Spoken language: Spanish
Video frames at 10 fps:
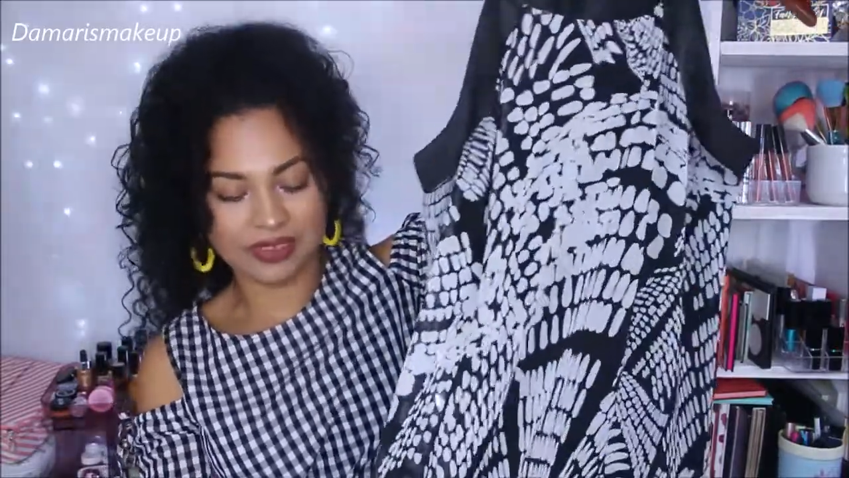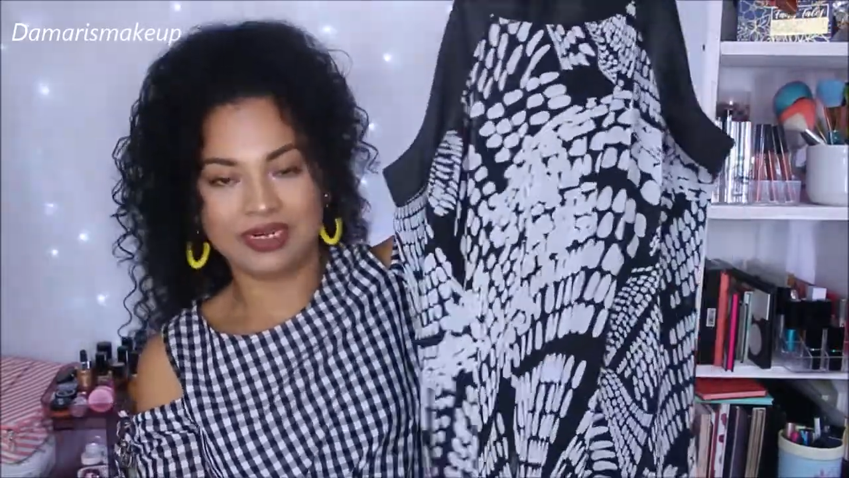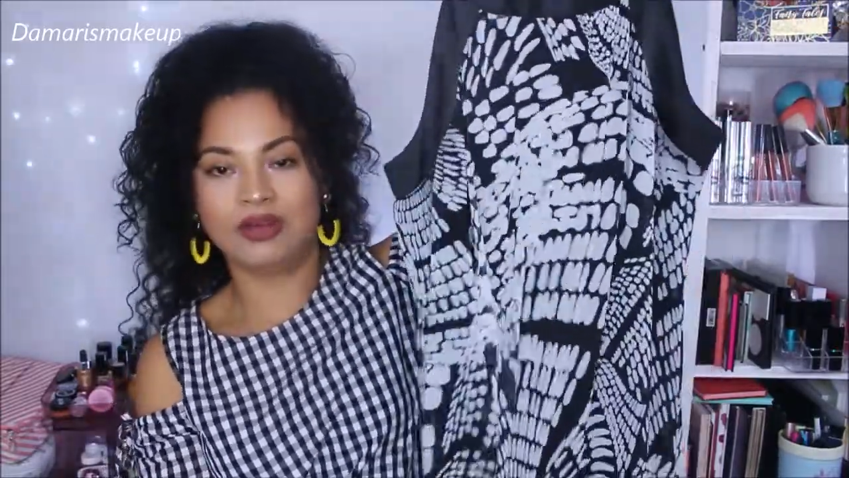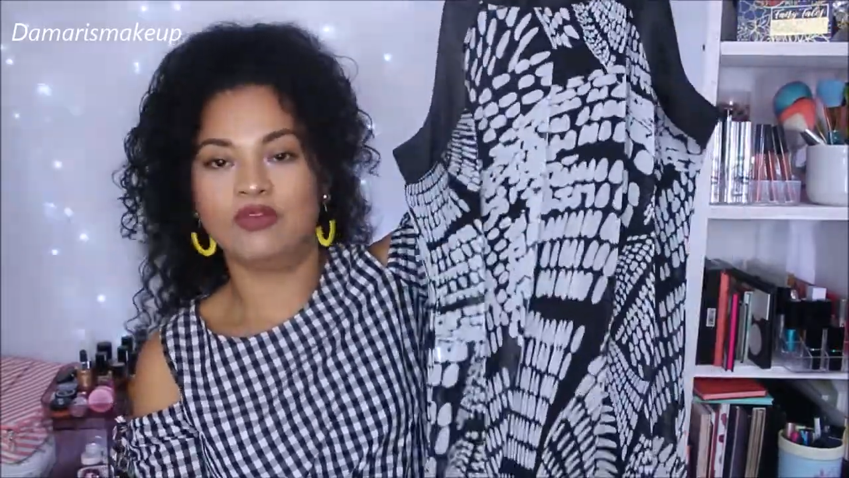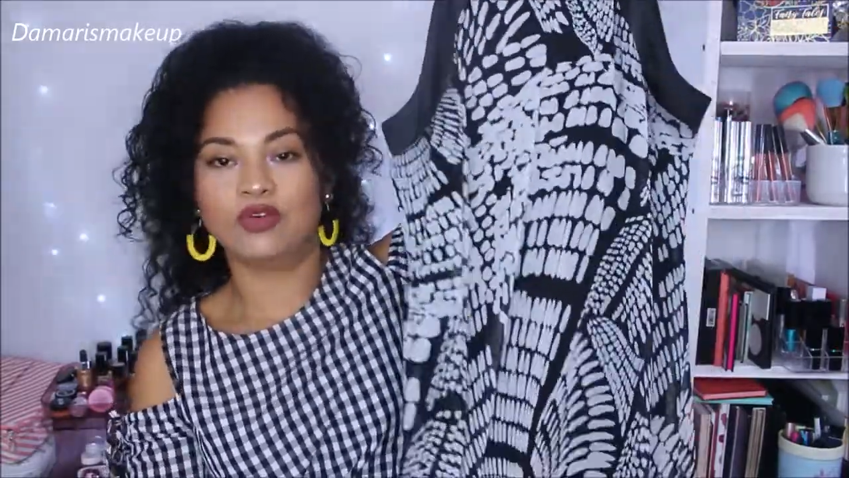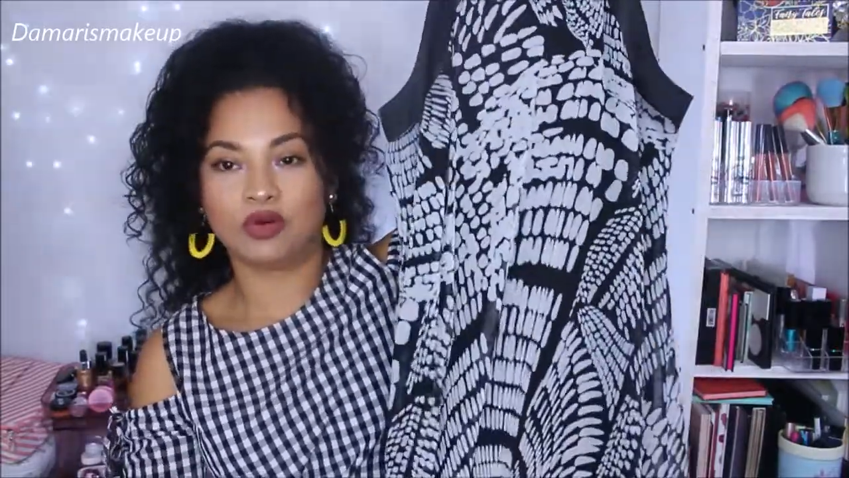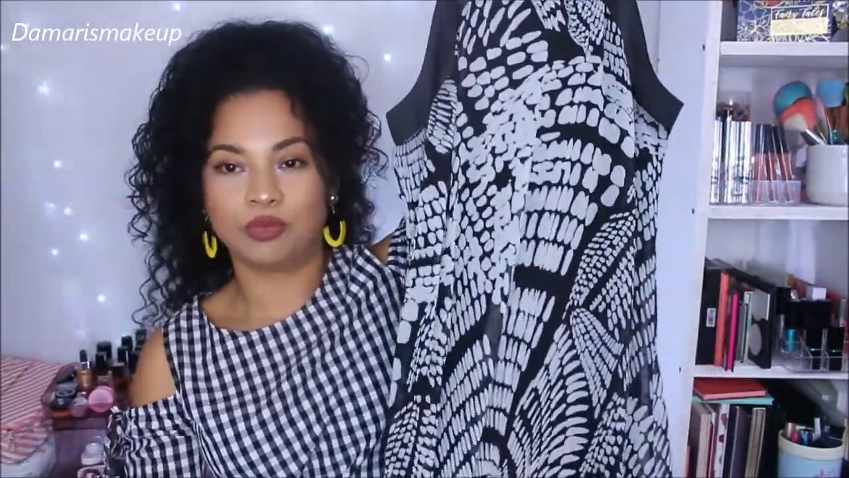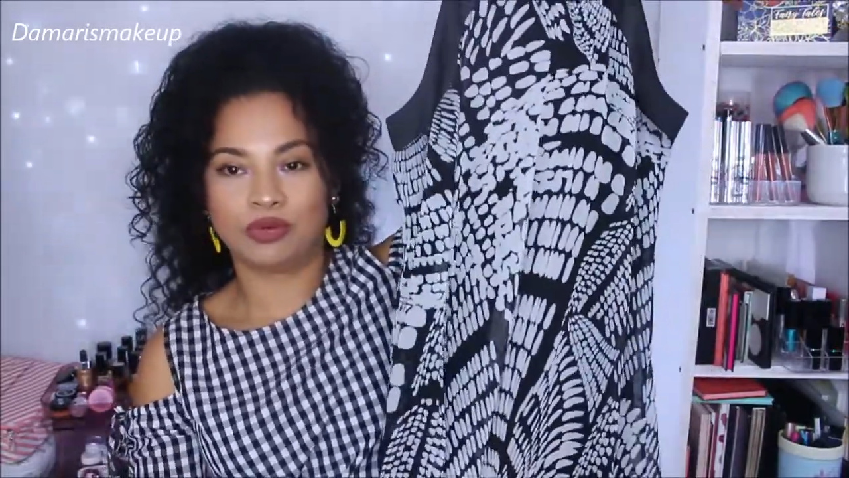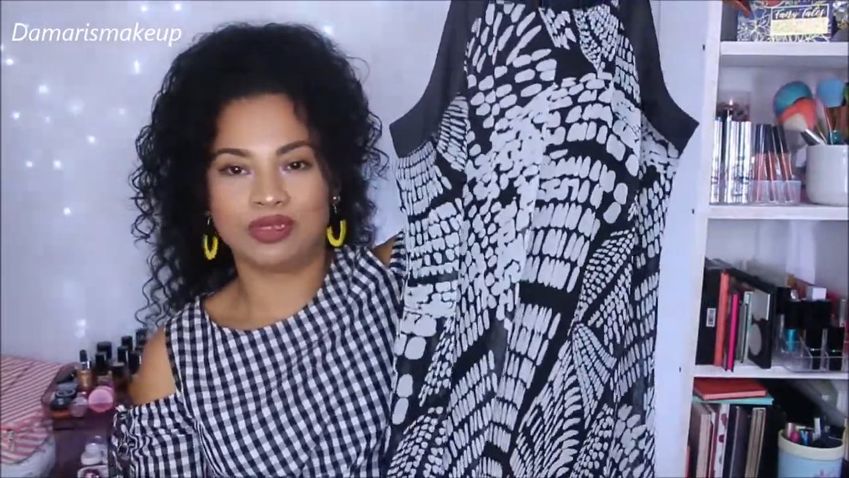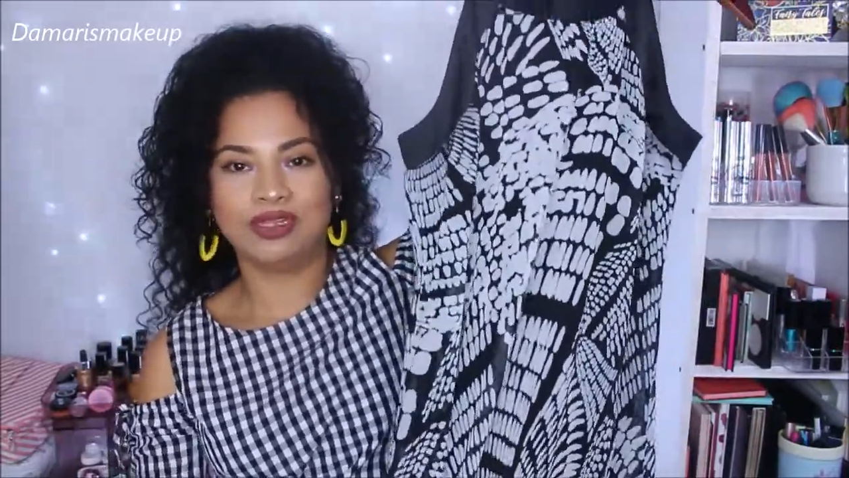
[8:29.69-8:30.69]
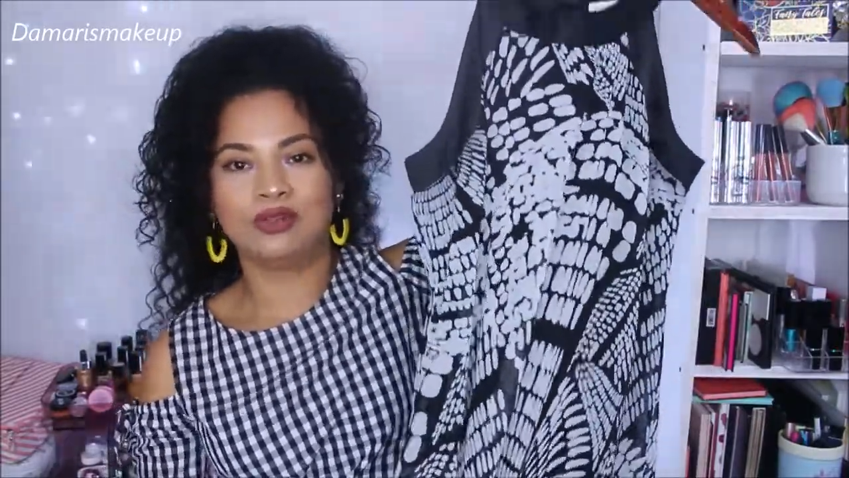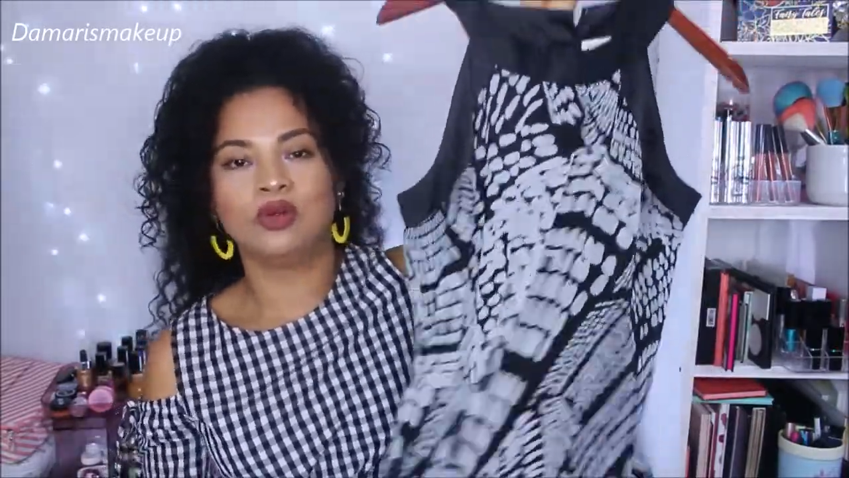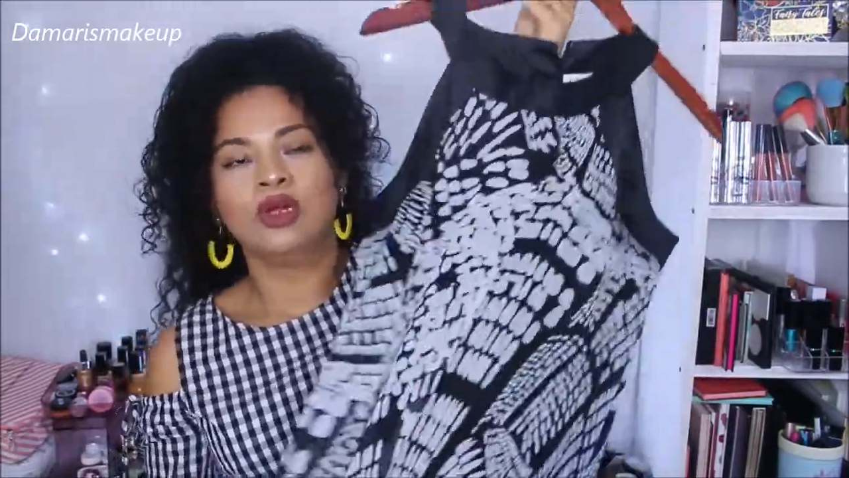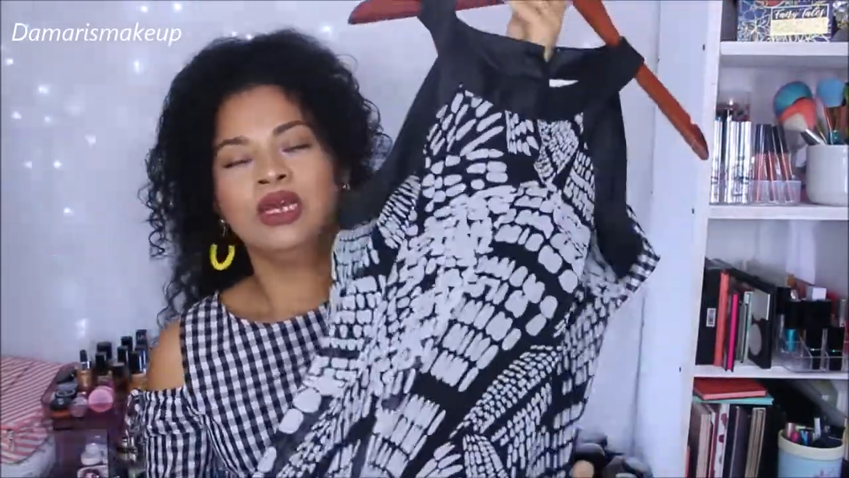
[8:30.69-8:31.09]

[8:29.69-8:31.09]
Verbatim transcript: Trae un forro por dentro